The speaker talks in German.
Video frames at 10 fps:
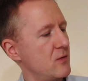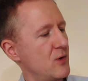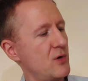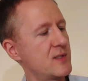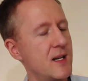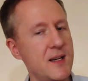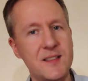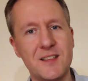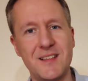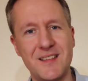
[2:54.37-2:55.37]

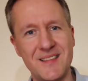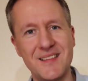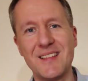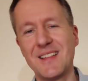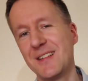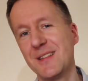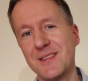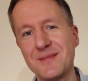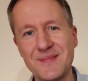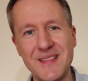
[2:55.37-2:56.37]

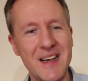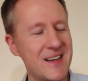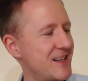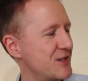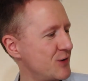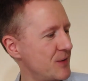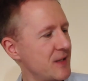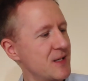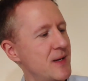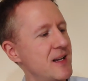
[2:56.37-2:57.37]
Rückseite, äh, ja, da stört
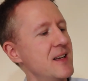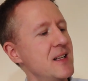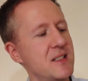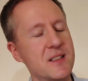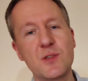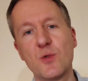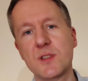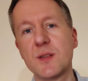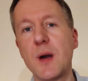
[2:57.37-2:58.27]
mich immer dieses große